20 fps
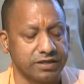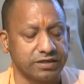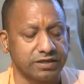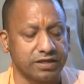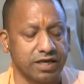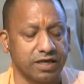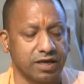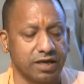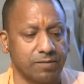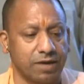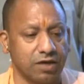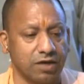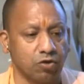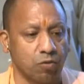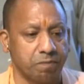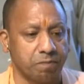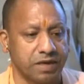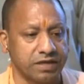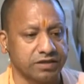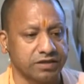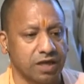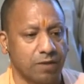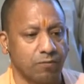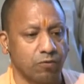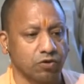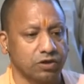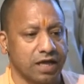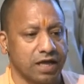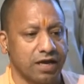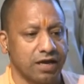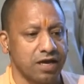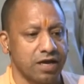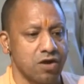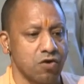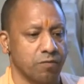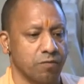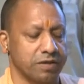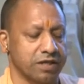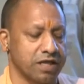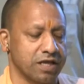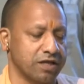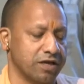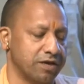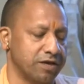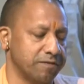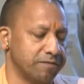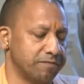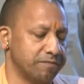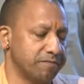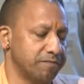भेजने के बाद वो पैसा भुगतान नहीं हो पाता था